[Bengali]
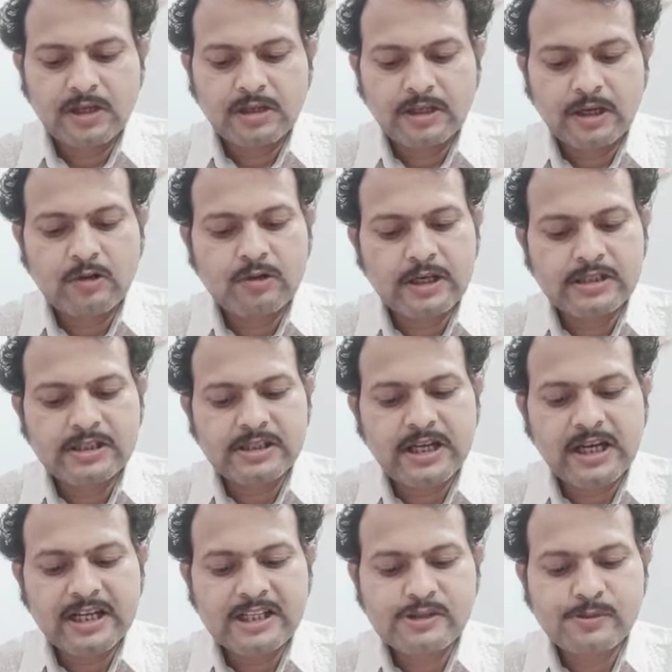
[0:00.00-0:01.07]
দেখো
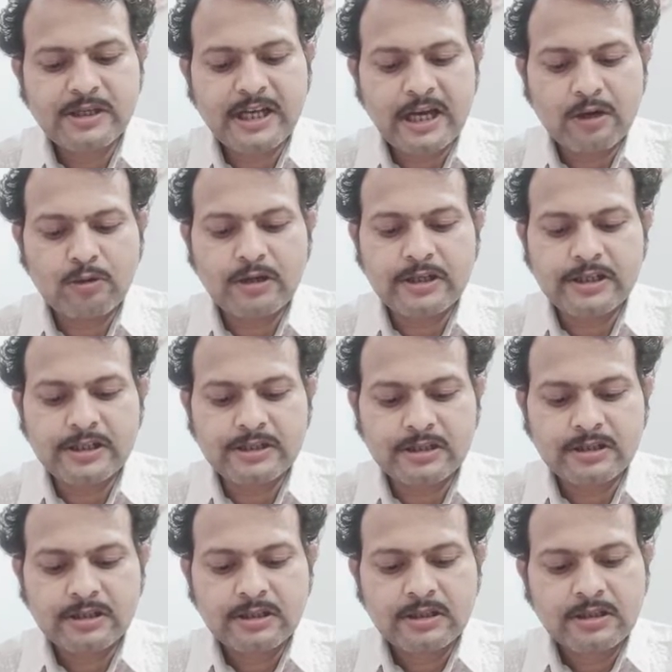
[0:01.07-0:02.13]
রাজিয়া হ্যাজ বিন অ্যাওয়ার্ডেড
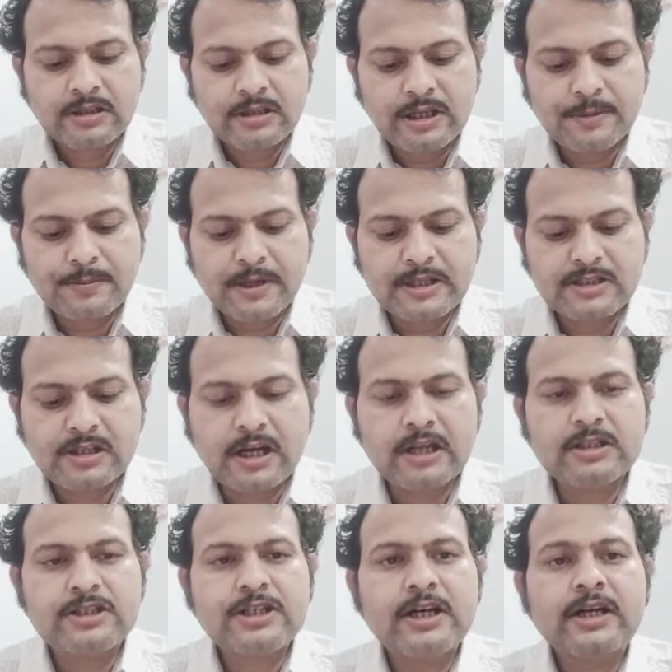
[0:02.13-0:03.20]
এই প্রাইজ
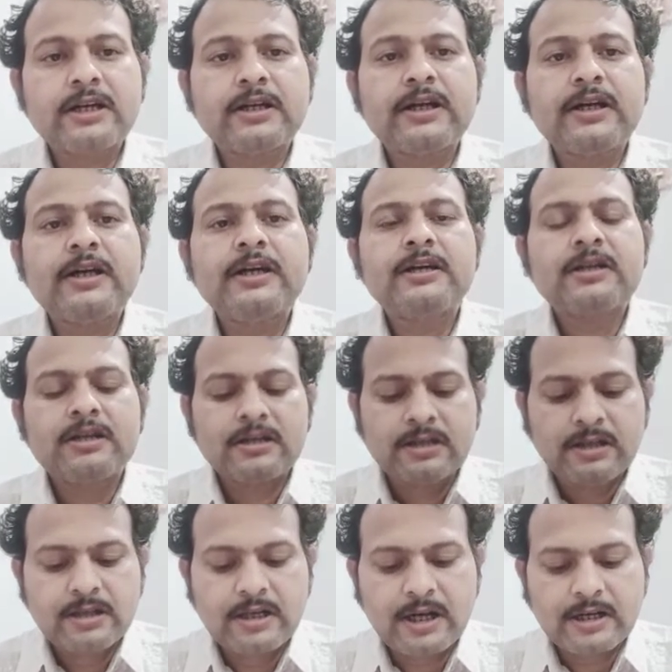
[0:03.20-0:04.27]
রাজিয়াকে
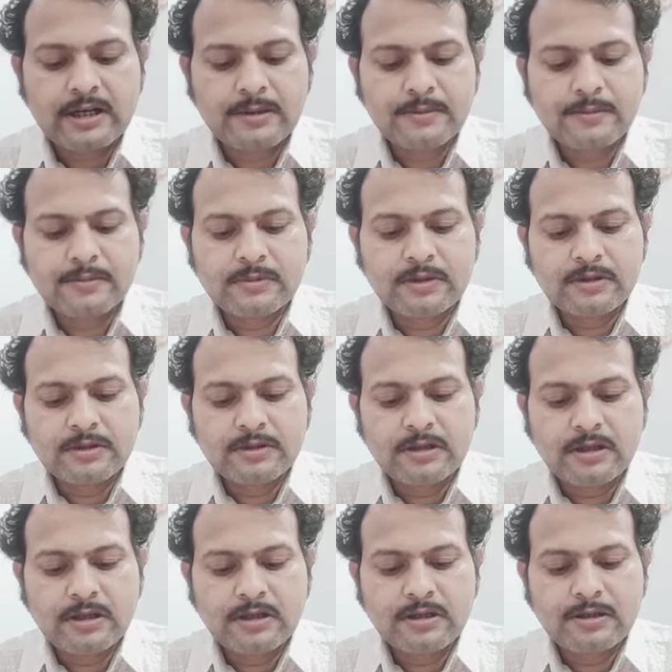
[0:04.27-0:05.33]
একটা
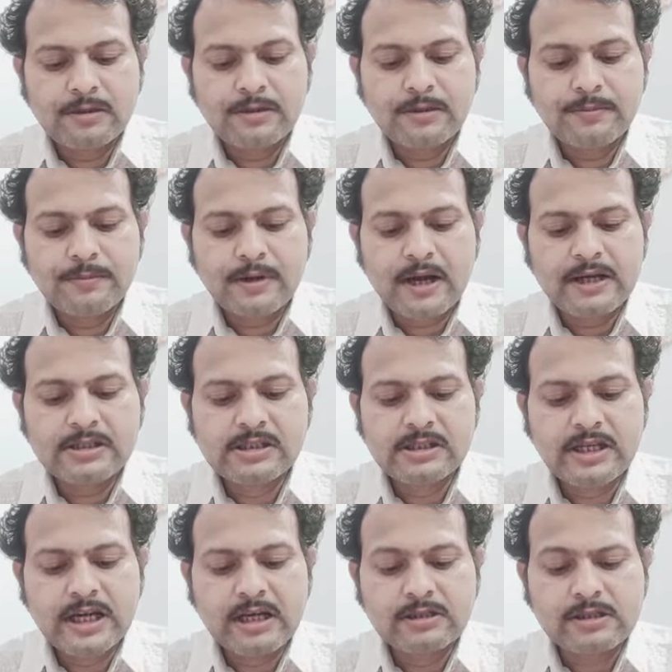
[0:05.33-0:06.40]
প্রাইজ
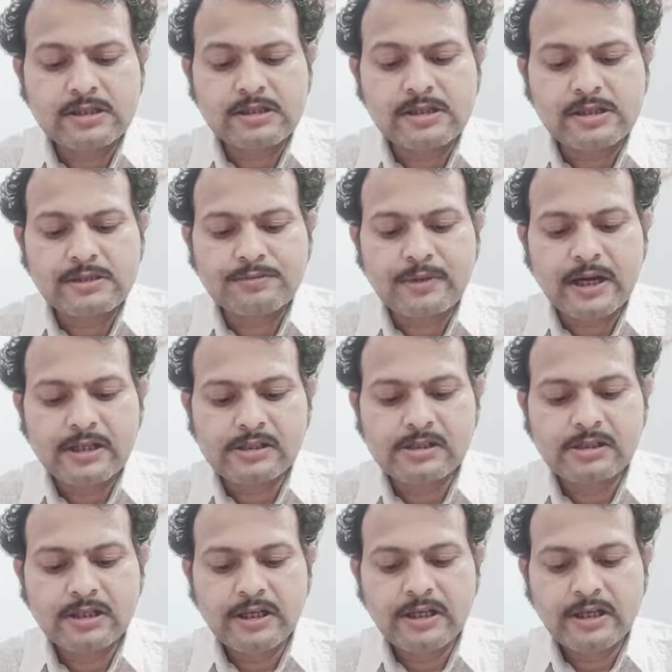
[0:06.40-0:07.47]
দিয়ে প্রাইজ
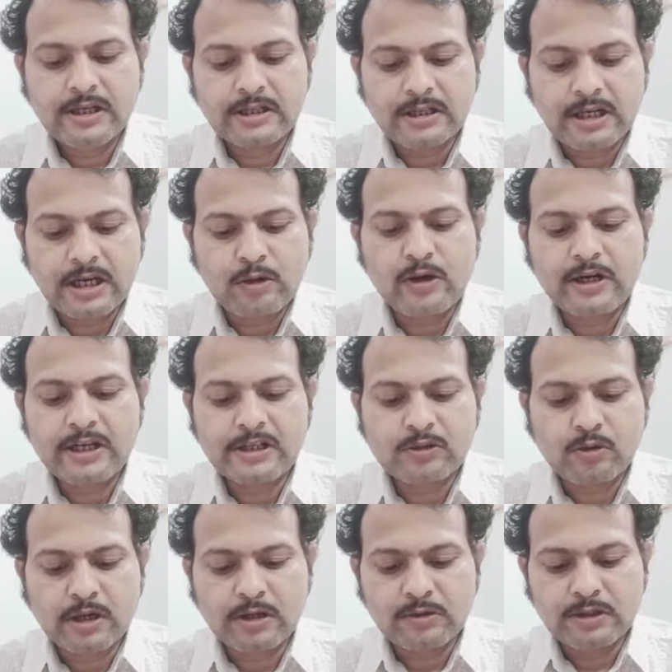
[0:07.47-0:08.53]
দিয়ে অ্যাওয়ার্ডেড
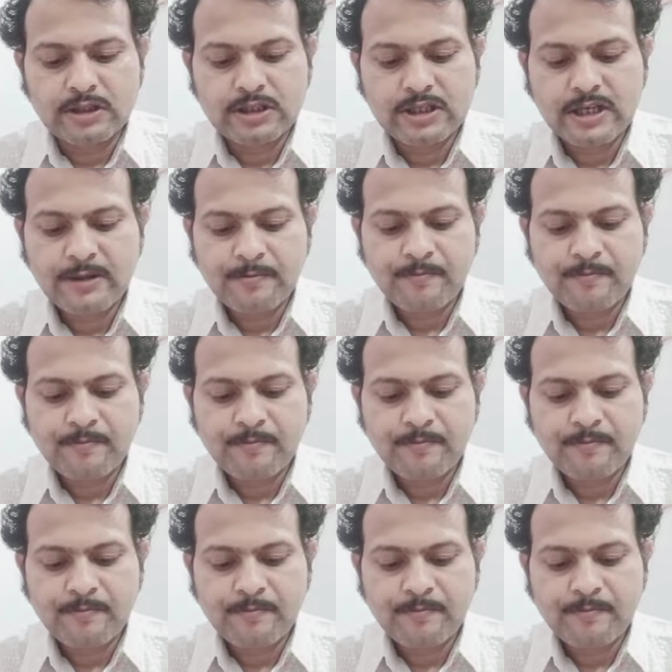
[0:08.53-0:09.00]
করা হয়েছে